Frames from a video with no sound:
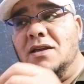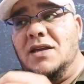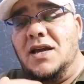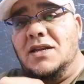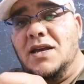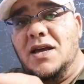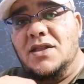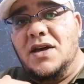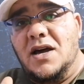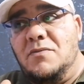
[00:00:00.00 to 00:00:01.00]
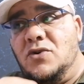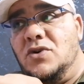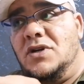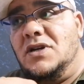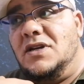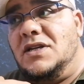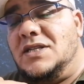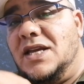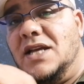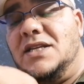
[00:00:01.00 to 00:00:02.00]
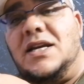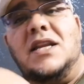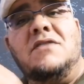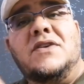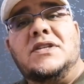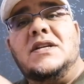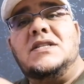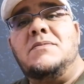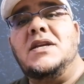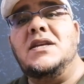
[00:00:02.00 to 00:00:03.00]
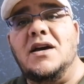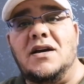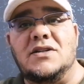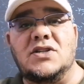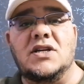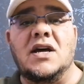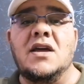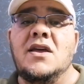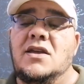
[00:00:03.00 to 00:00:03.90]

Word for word: يعني هذا أمر سيأتيك لفترة زمنية قصيرة